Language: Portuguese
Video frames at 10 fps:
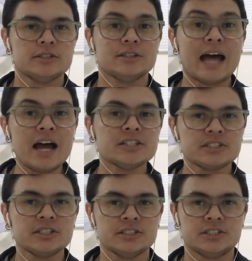
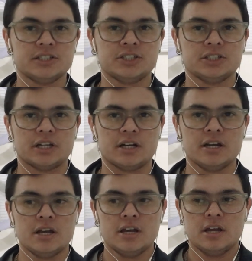narcisista.
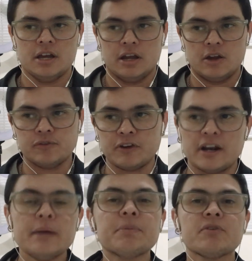Eu
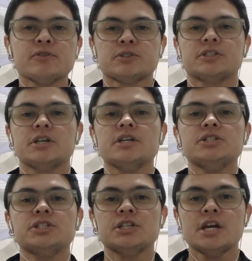falei para
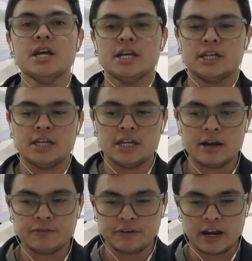vocês que ia
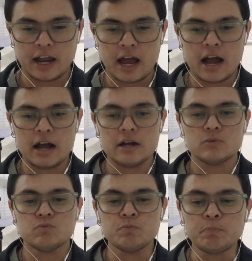falar
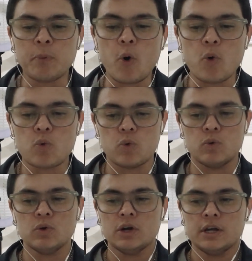um pouco
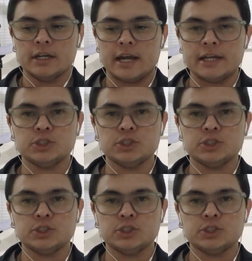né,